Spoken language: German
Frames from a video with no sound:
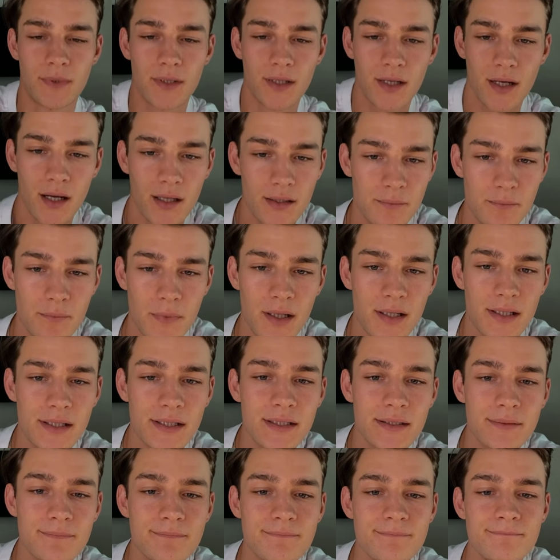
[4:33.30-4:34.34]
bin gerade in
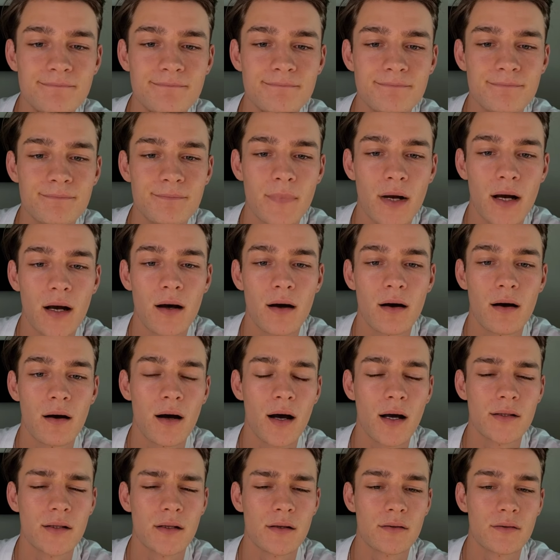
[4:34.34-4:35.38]
Berlin. Hm.
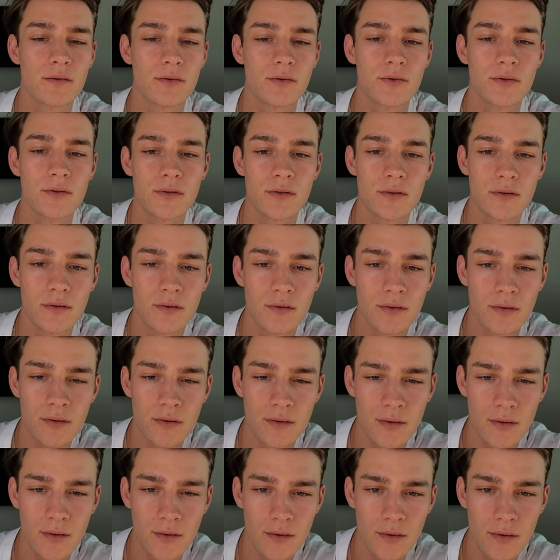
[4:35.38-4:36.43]
Anna ist unten.
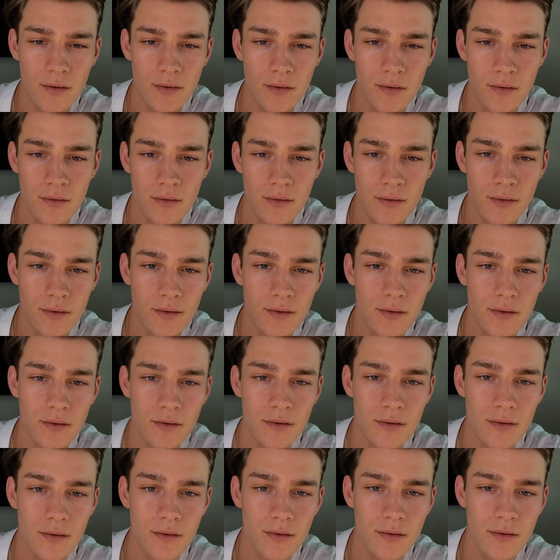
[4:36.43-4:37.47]

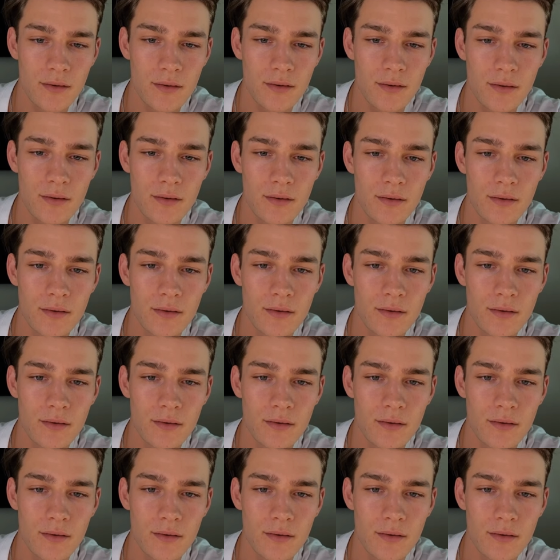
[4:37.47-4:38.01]
Äh,